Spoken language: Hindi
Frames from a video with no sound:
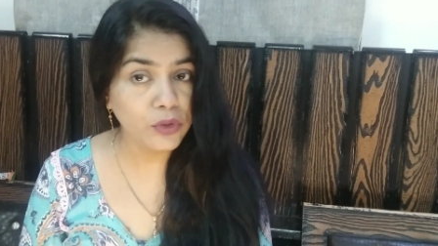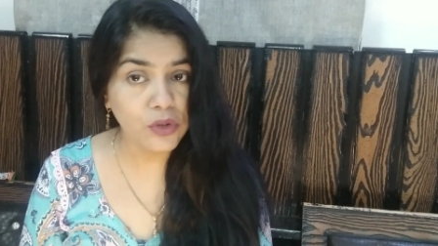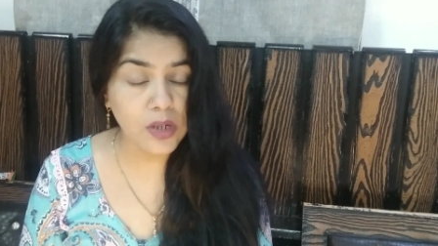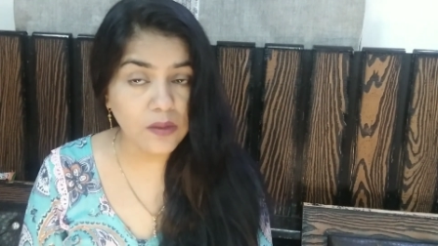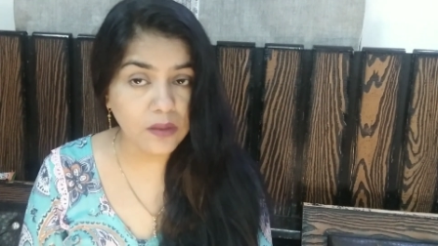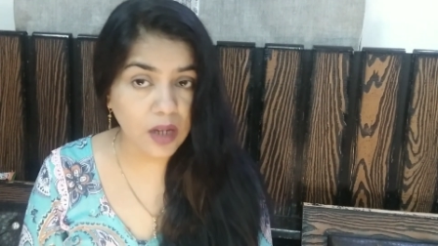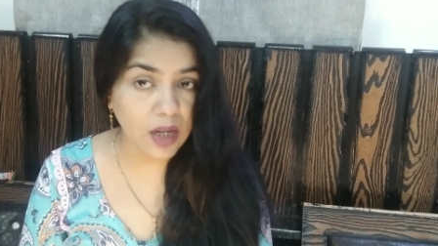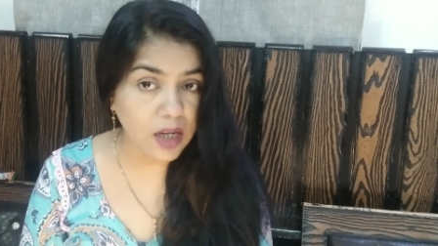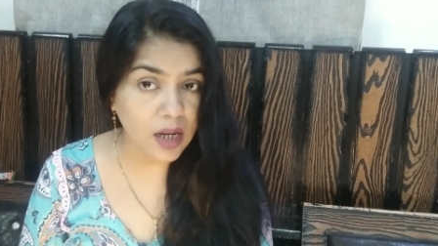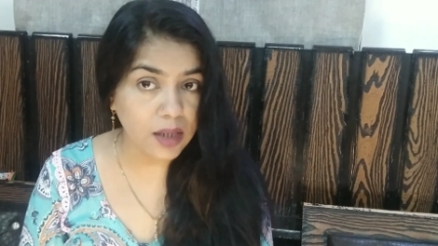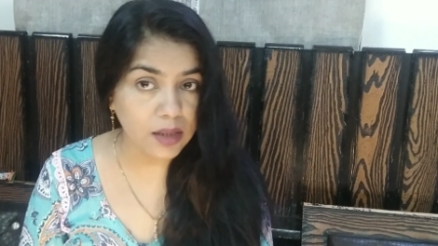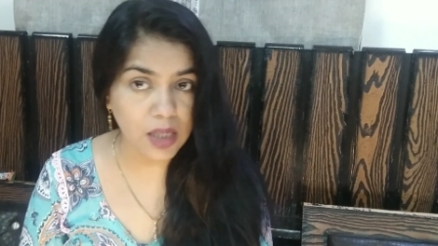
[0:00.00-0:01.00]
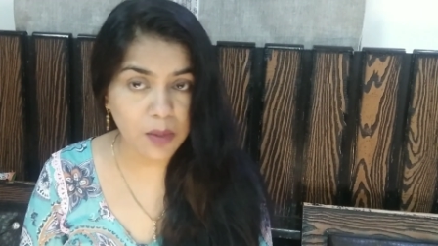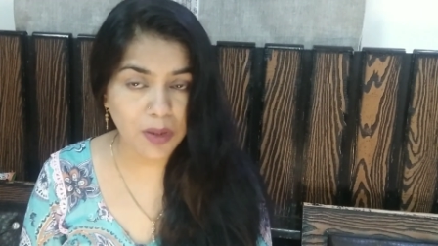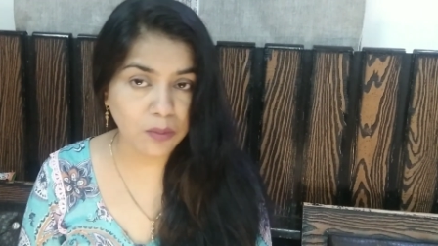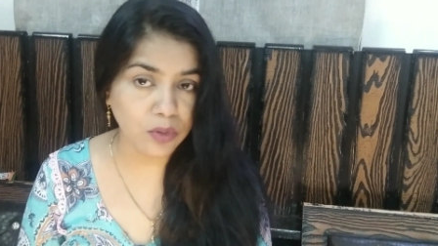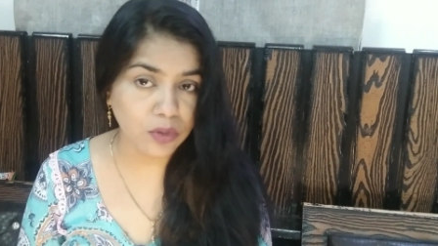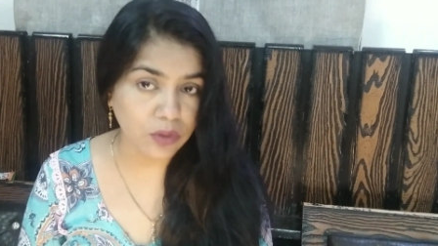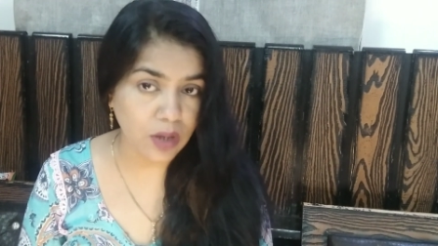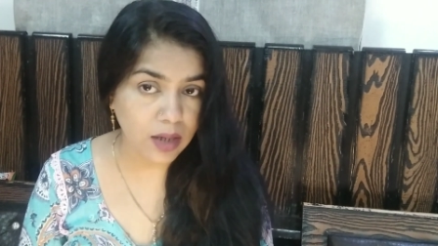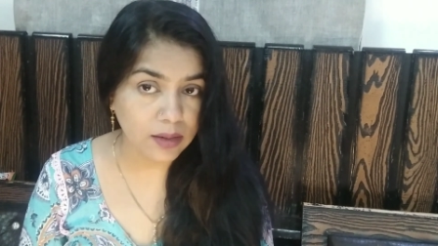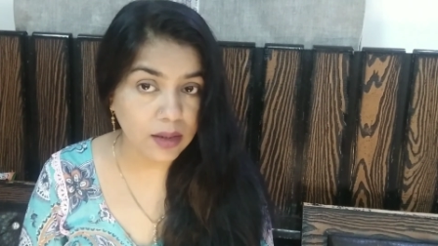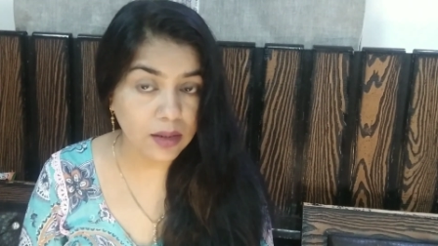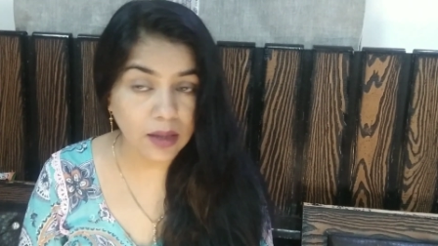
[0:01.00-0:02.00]
चीज़ नहीं आती मतलब नुकसान
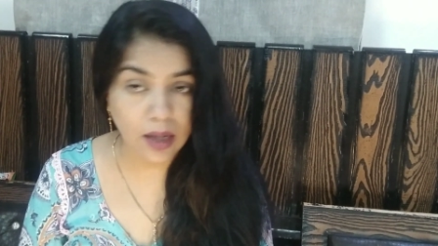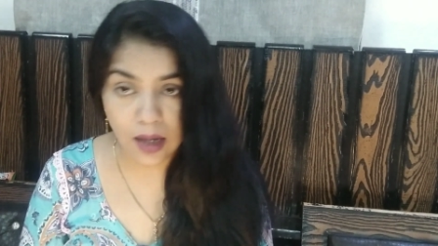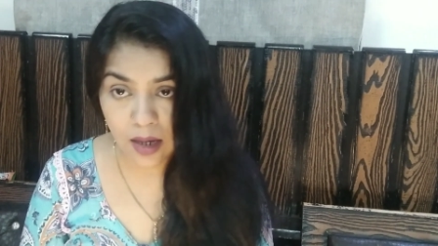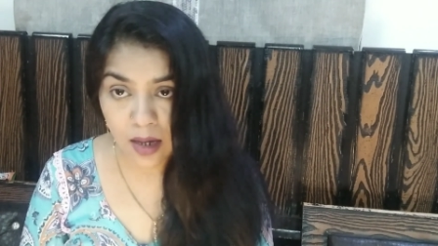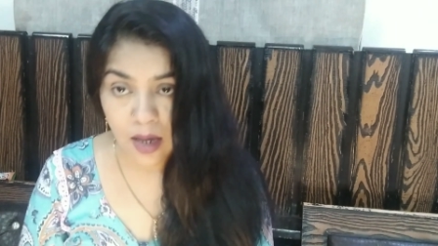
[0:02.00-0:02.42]
करता है